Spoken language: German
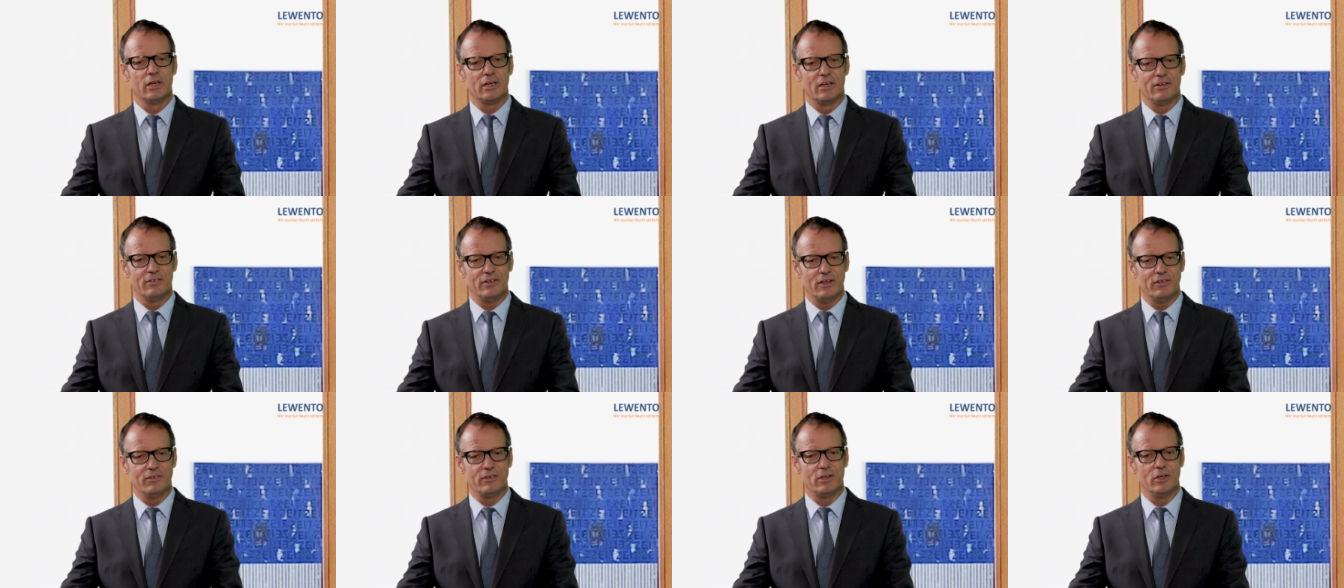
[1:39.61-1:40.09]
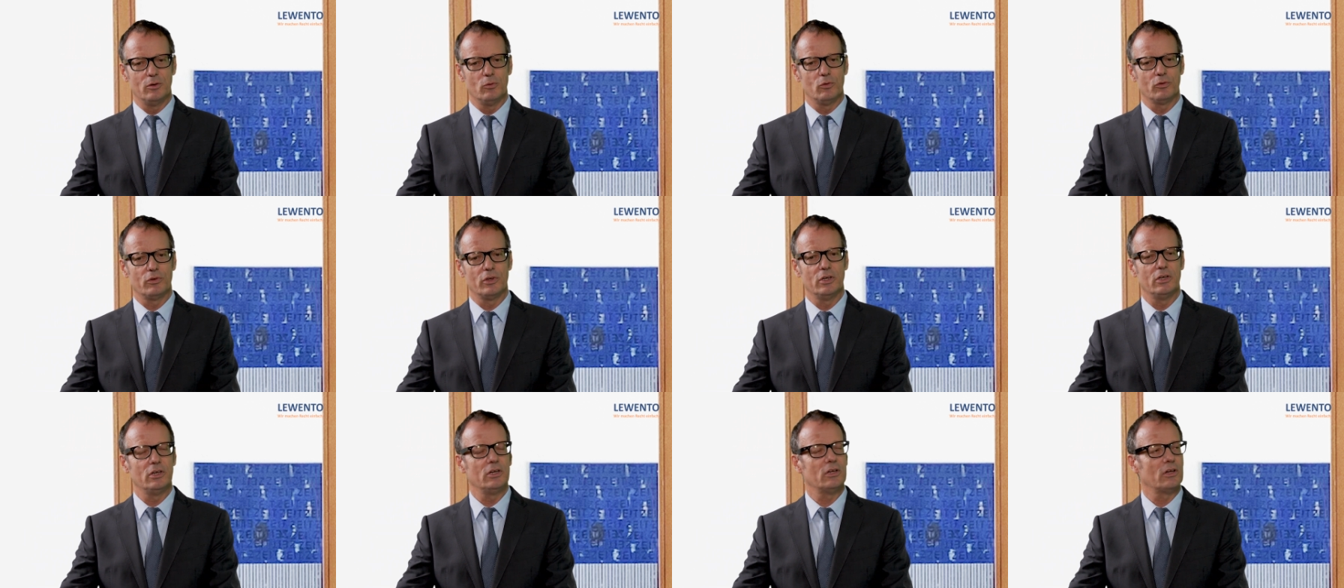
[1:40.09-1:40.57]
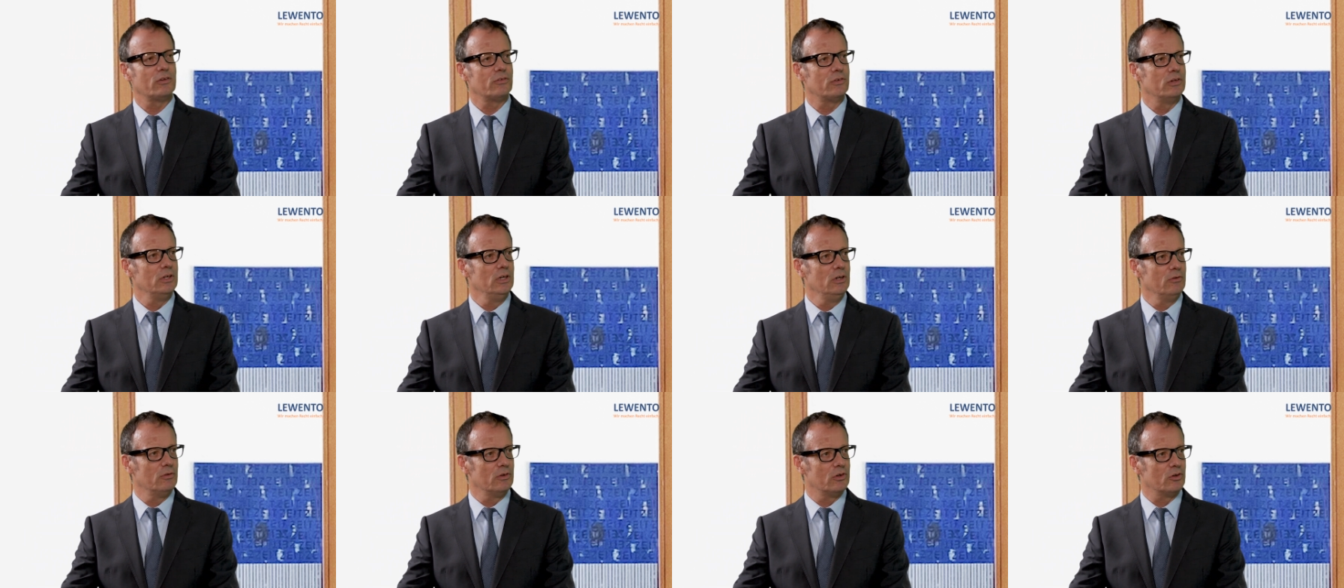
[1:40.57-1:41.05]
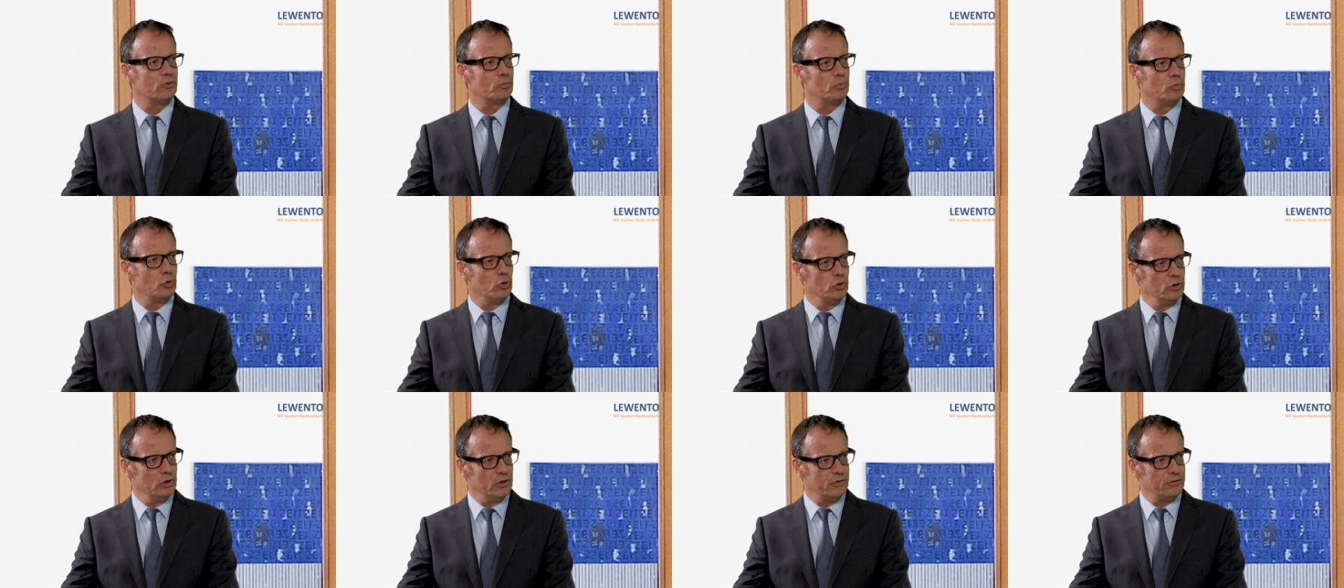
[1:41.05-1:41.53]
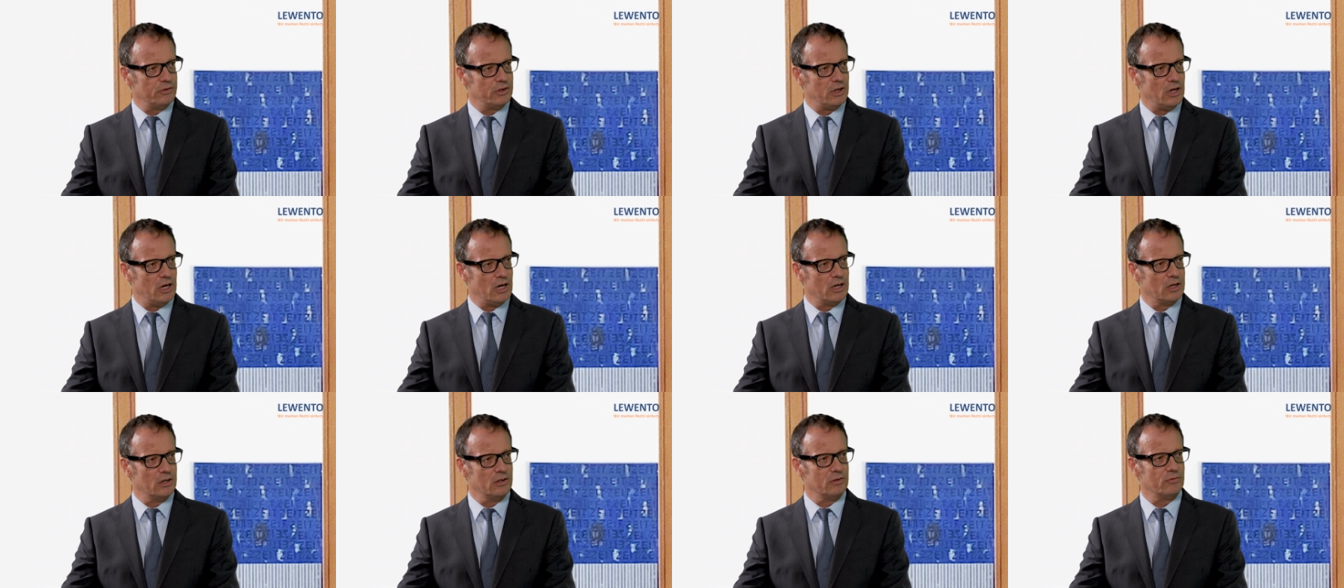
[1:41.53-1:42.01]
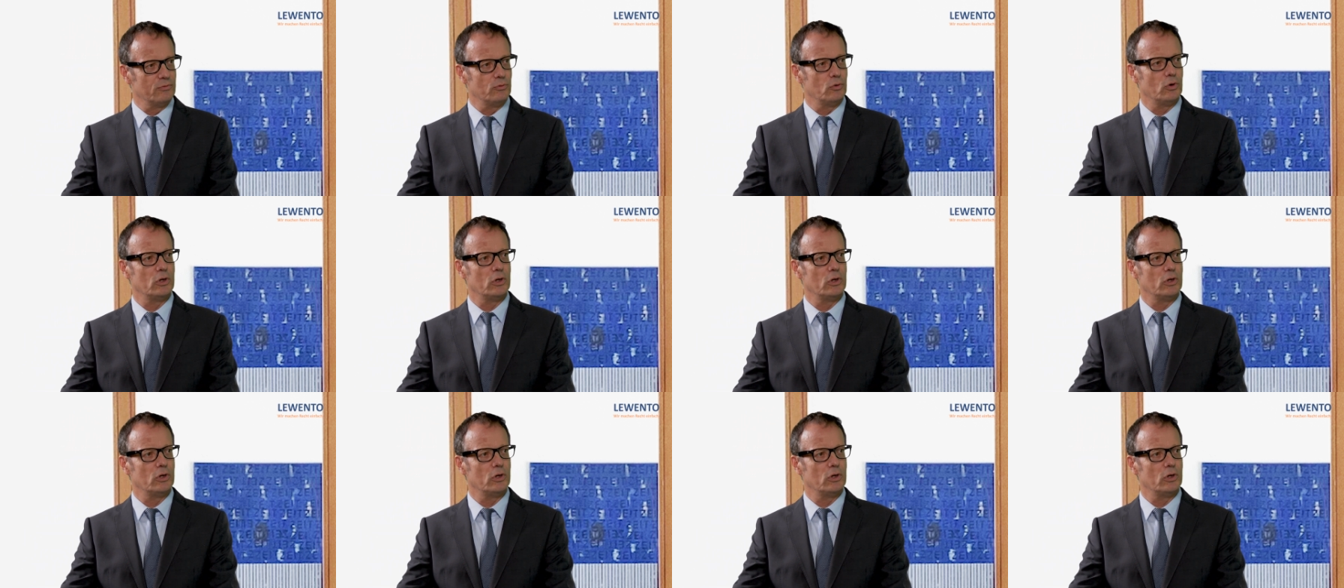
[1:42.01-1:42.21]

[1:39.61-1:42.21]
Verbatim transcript: Gesetzgebungsinitiative des Bundestages,